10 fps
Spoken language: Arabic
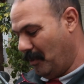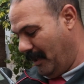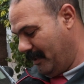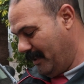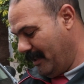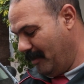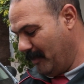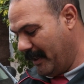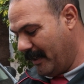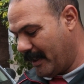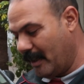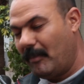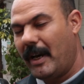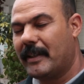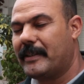هاد المهنه
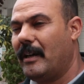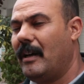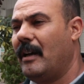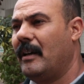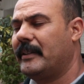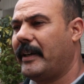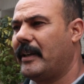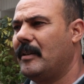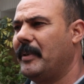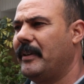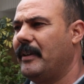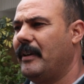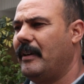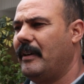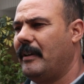كنمارسها تقريبا
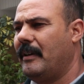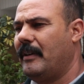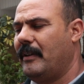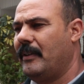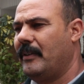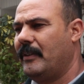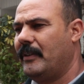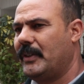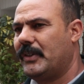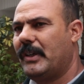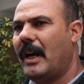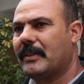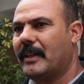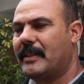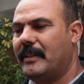آه، شي
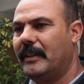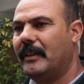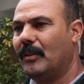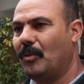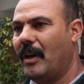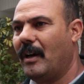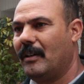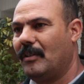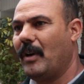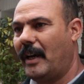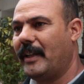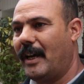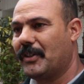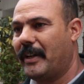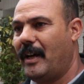10 سنين ولا ولا
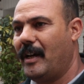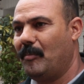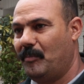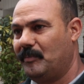11 عام